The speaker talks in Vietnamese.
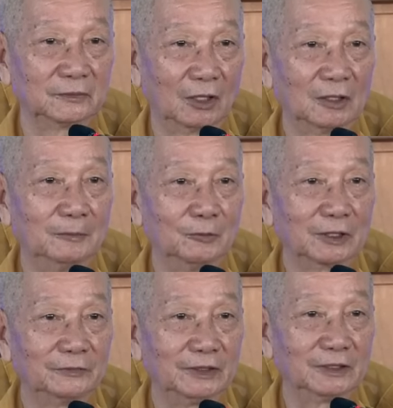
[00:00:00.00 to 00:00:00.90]
Đó là một
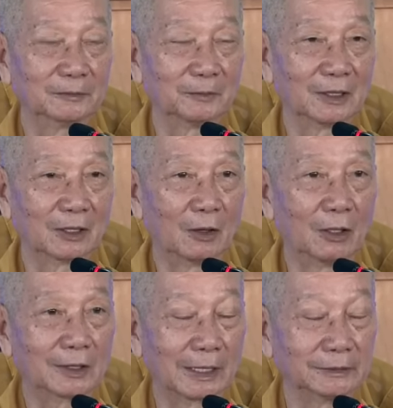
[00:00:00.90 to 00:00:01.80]
cái việc mà
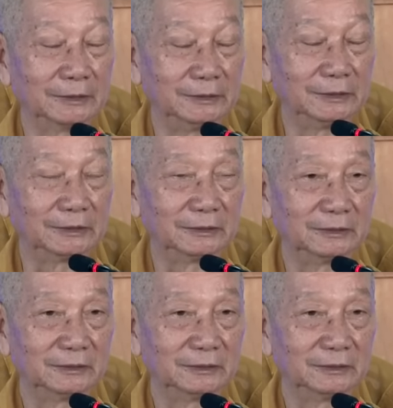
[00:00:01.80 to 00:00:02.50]
khó khăn thứ nhất.